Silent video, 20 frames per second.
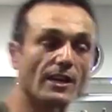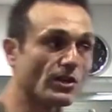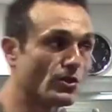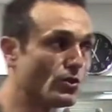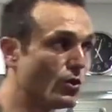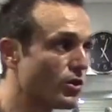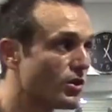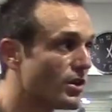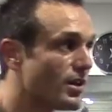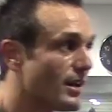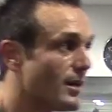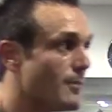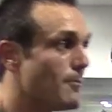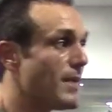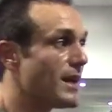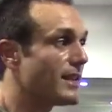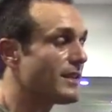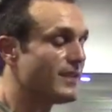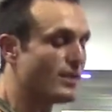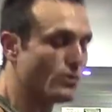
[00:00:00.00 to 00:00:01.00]
Donc
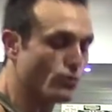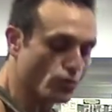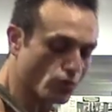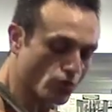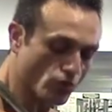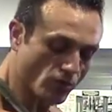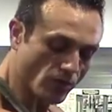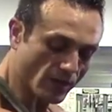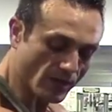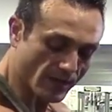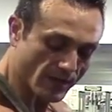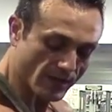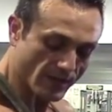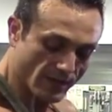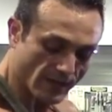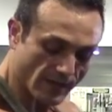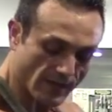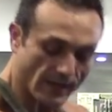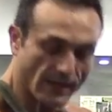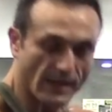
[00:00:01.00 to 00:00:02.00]
maintenez toujours
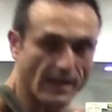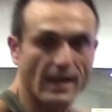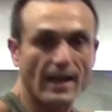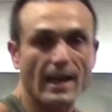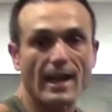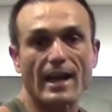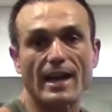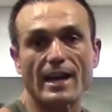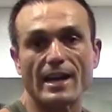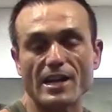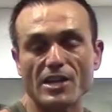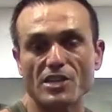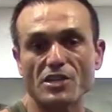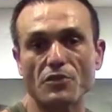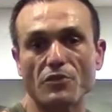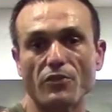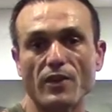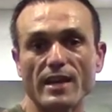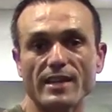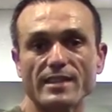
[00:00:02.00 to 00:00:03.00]
un léger
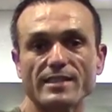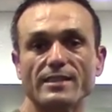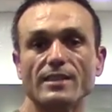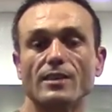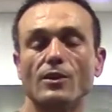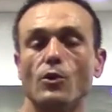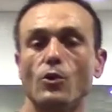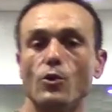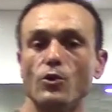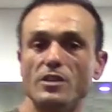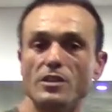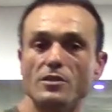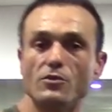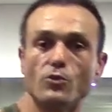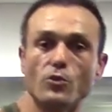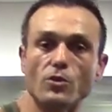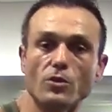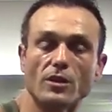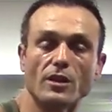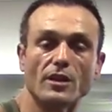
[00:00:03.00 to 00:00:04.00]
flex au
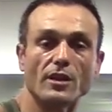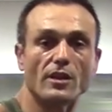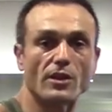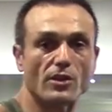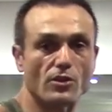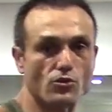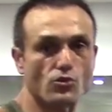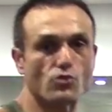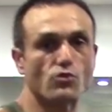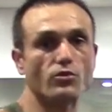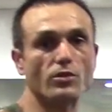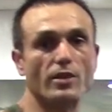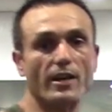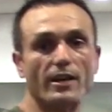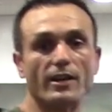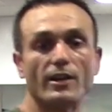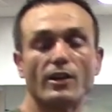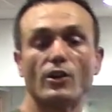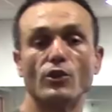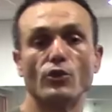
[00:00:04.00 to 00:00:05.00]
niveau du coude.
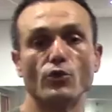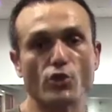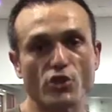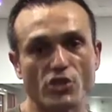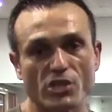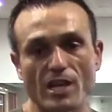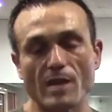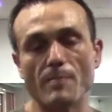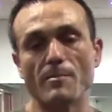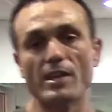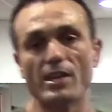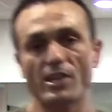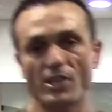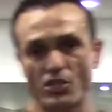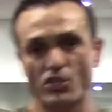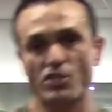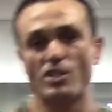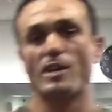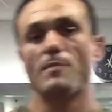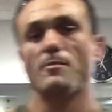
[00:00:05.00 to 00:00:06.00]
Ne jamais,
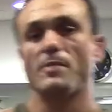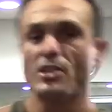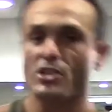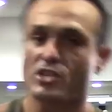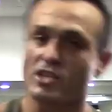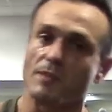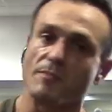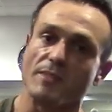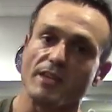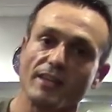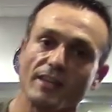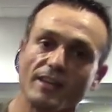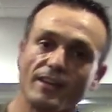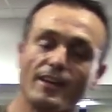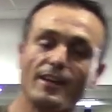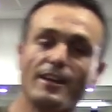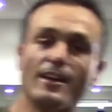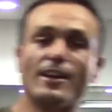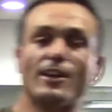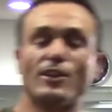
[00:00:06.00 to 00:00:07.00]
jamais, jamais
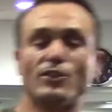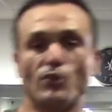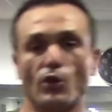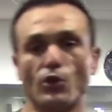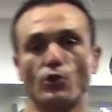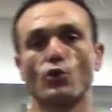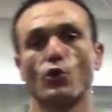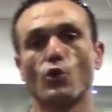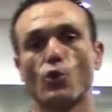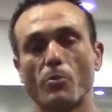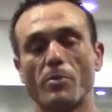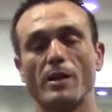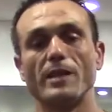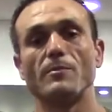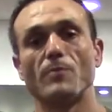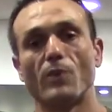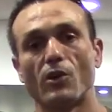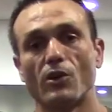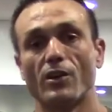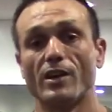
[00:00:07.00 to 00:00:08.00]
tendre
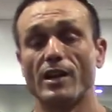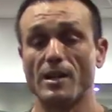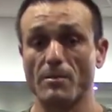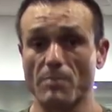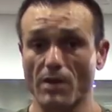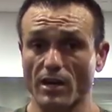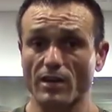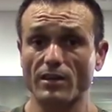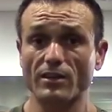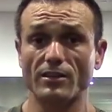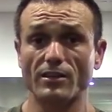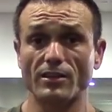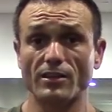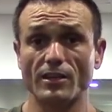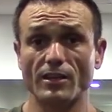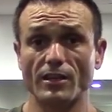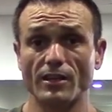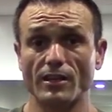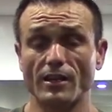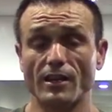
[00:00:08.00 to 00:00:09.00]
complètement les bras
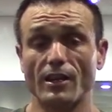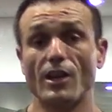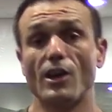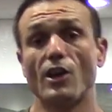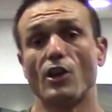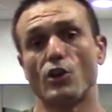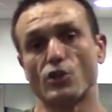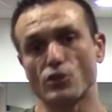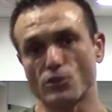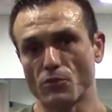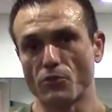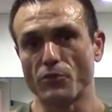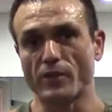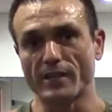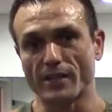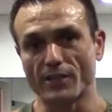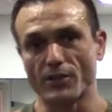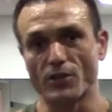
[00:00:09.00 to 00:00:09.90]
lorsque vous faites un